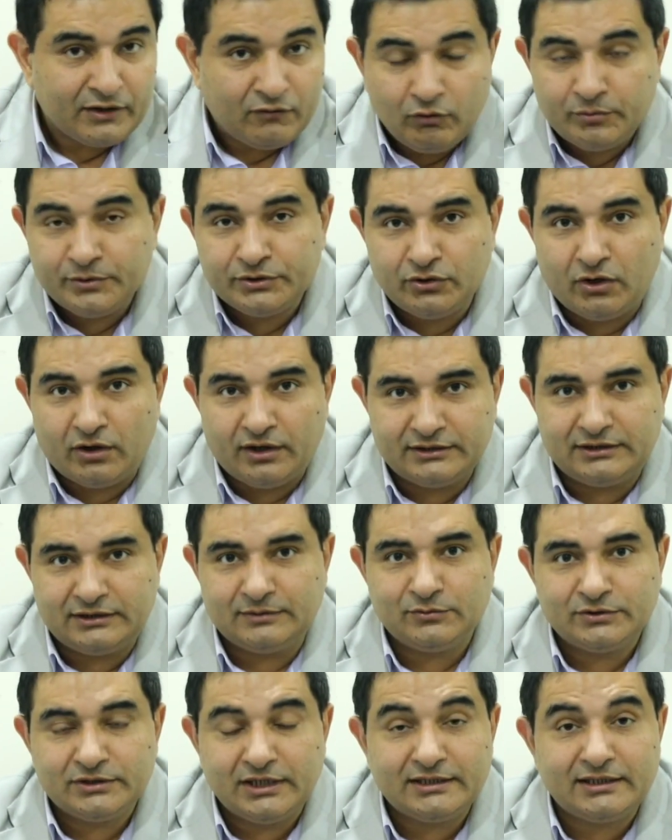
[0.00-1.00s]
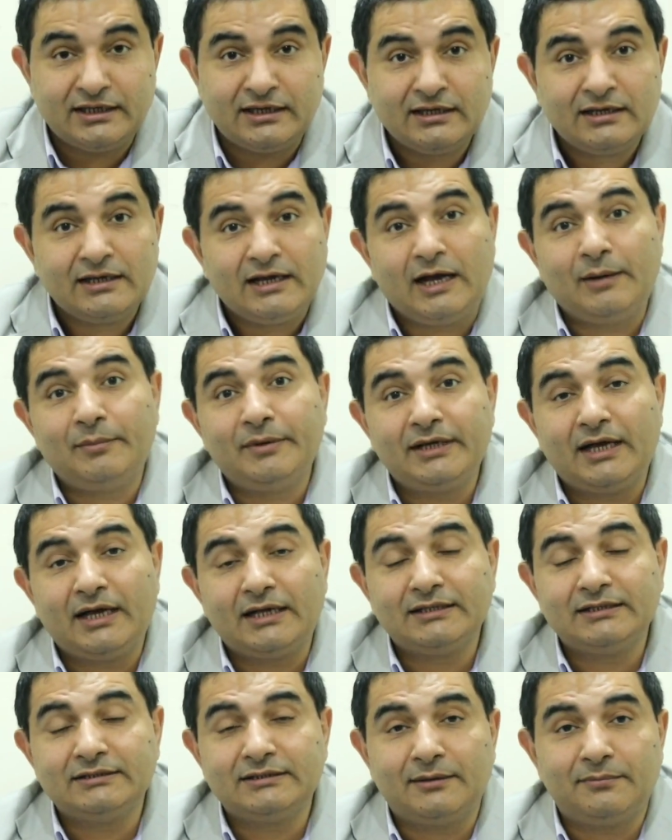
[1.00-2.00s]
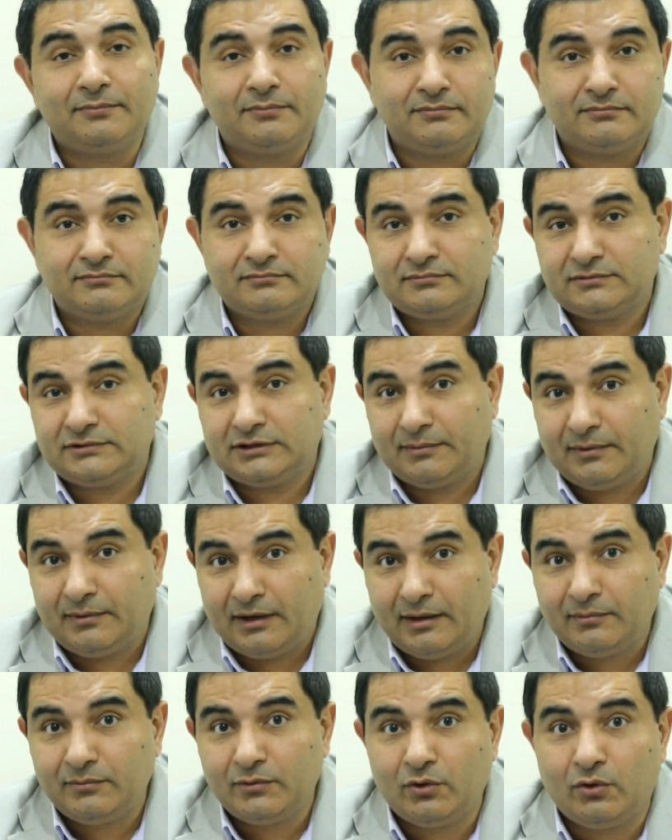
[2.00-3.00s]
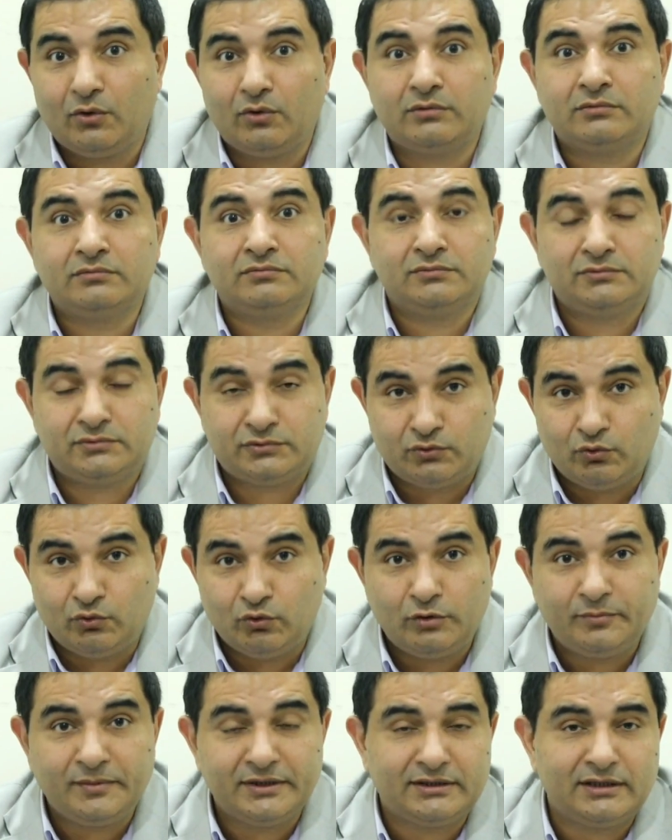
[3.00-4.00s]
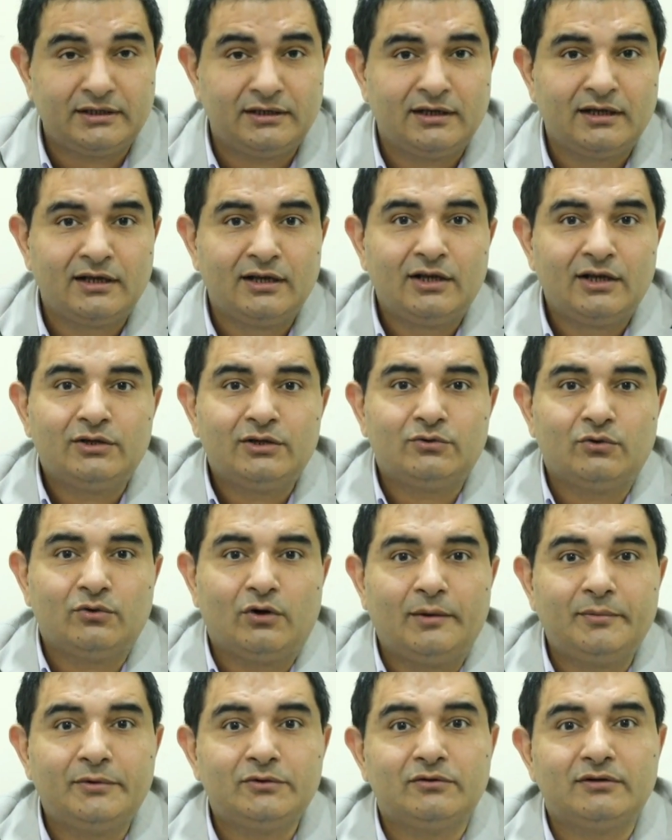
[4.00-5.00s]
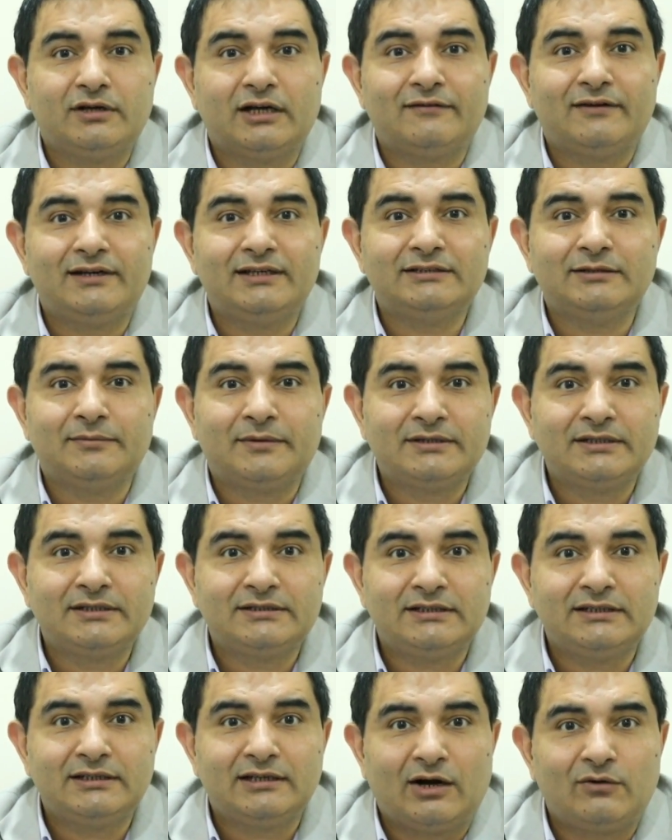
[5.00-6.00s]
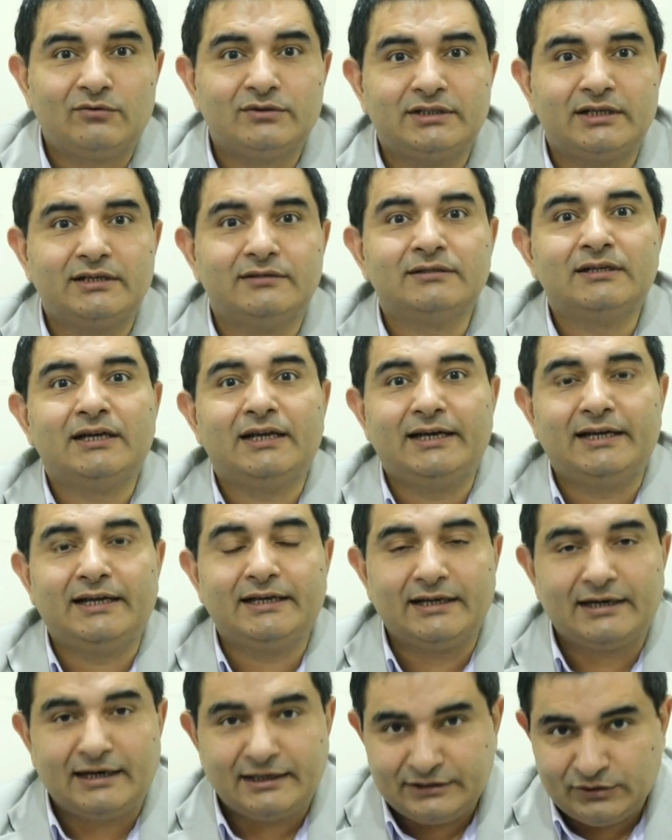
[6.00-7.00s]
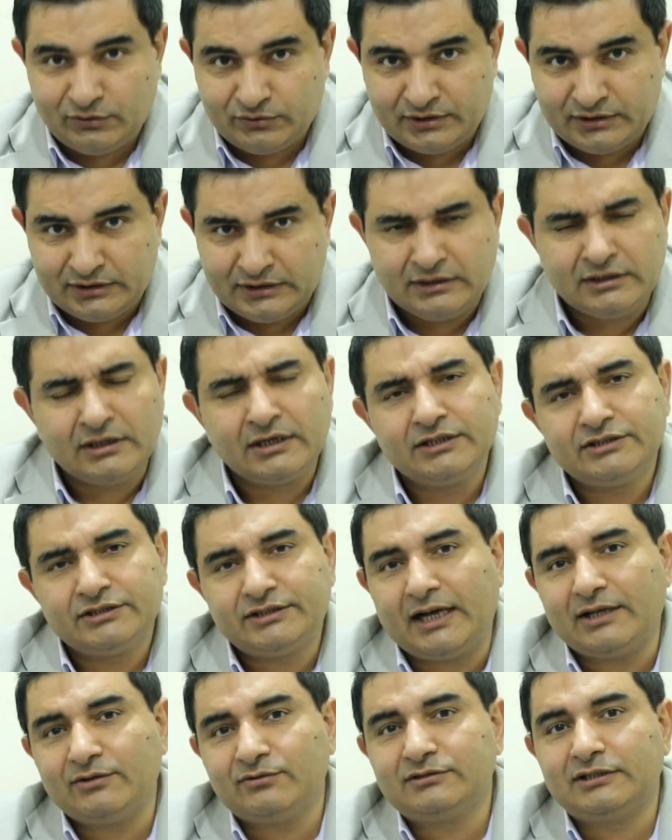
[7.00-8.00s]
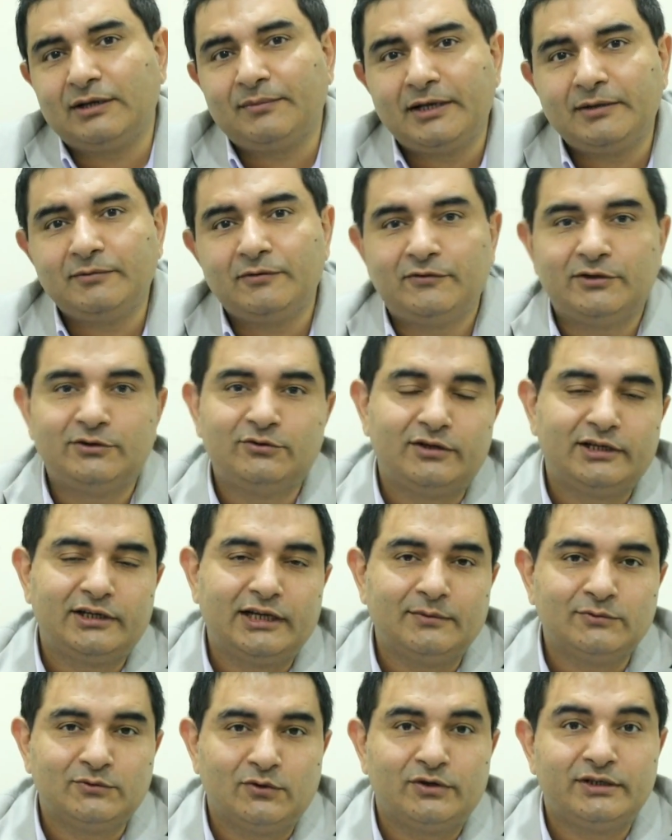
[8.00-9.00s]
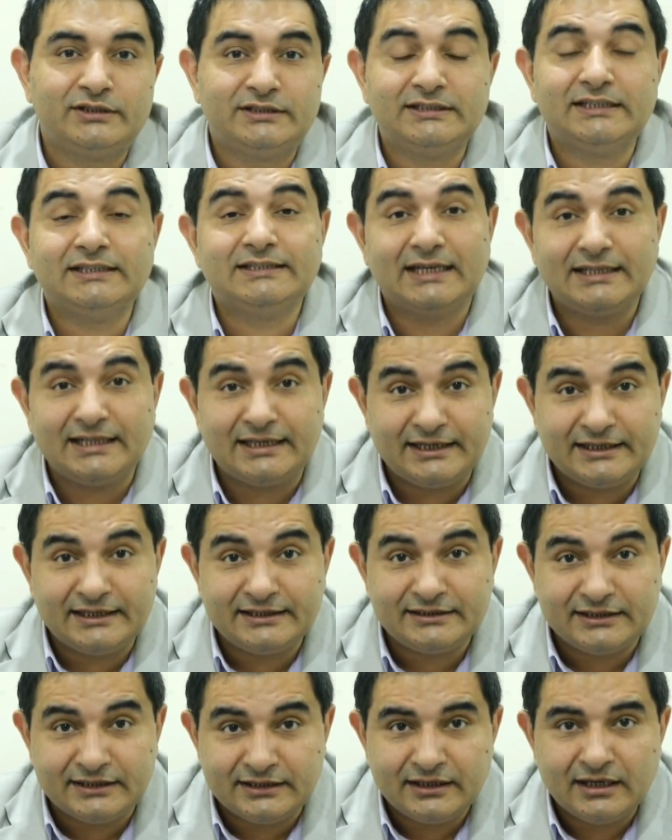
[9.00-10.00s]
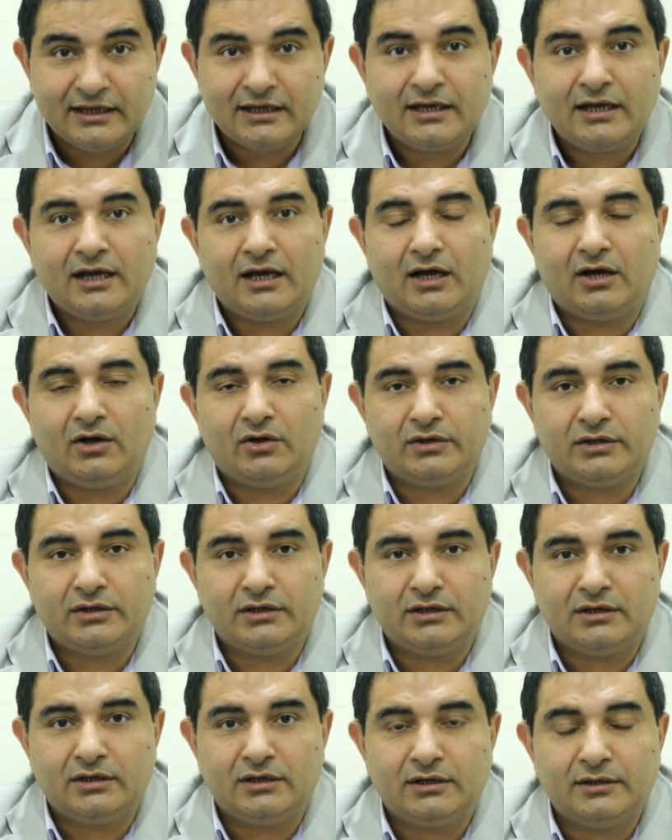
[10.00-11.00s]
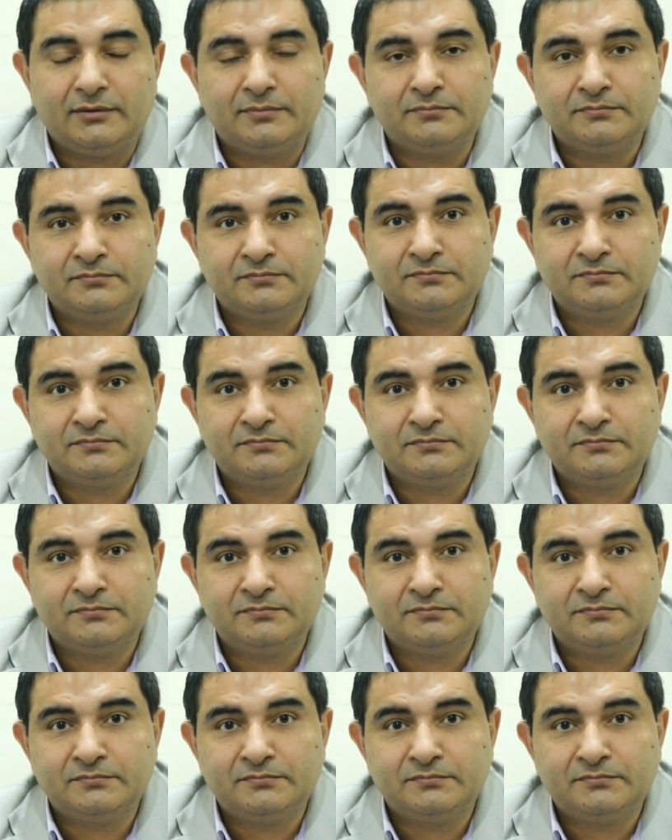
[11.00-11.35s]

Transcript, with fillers: वो भी शौक़ ख़त्म हो जाता है हमें याद है जब जब हम लोग स्कूल में थे तो हमें तो घर वाले ज़बरदस्ती ग्राउंड से लेकर आते होते थे शायद उस ज़माने में वीडियो गेम्स और ये चीज़ें ज़्यादा नहीं थी और आ,